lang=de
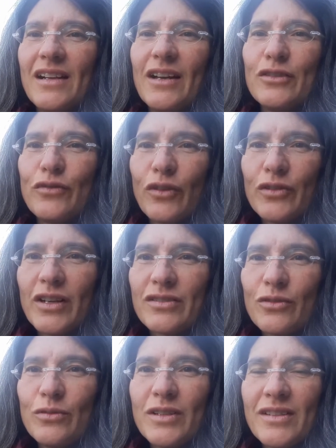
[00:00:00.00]
als
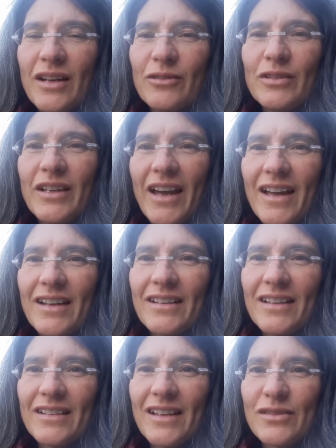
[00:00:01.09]
Frühjahrskur sehr gut
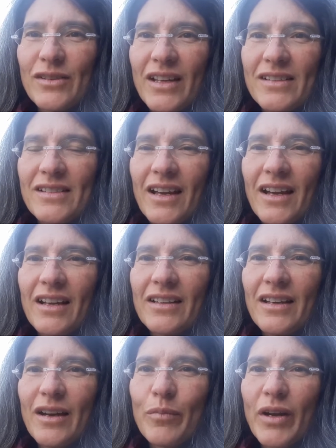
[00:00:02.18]
geeignet, also jetzt
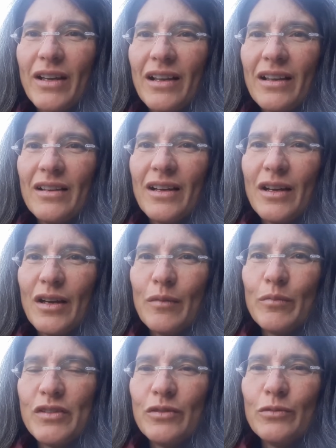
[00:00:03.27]
gerade April
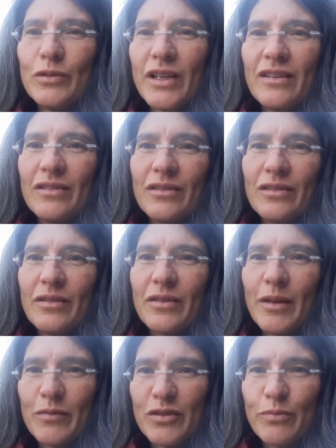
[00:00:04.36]
bis Juni
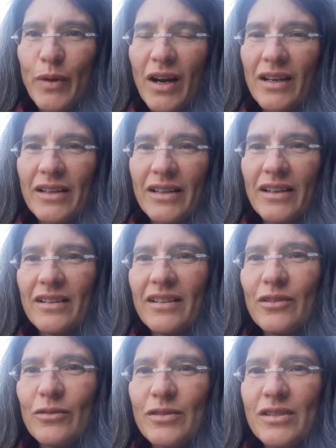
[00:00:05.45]
gibt es Spargel hier
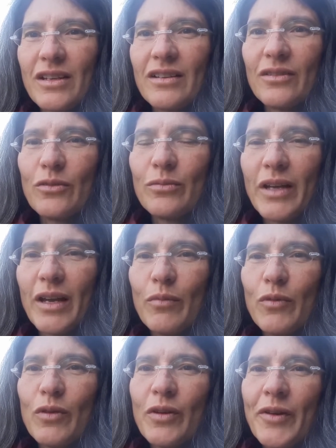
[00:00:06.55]
in unserer Umgebung.